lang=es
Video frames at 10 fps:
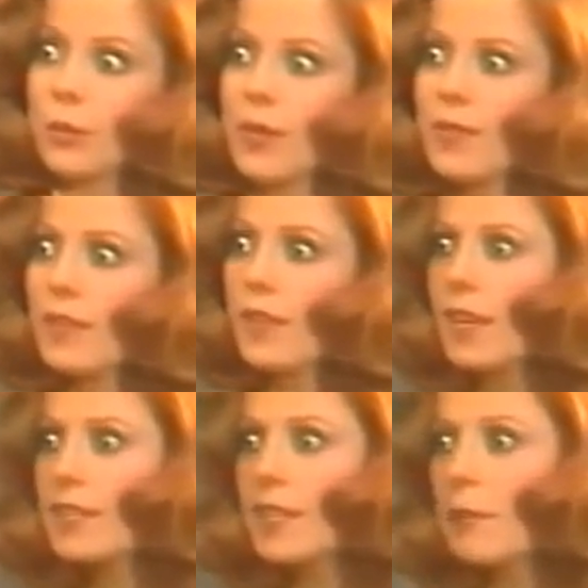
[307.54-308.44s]
No me
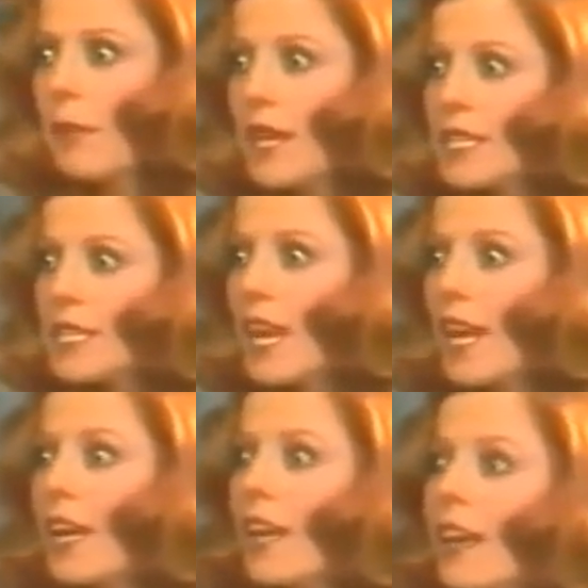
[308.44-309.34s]
digas, ¿qué pasa?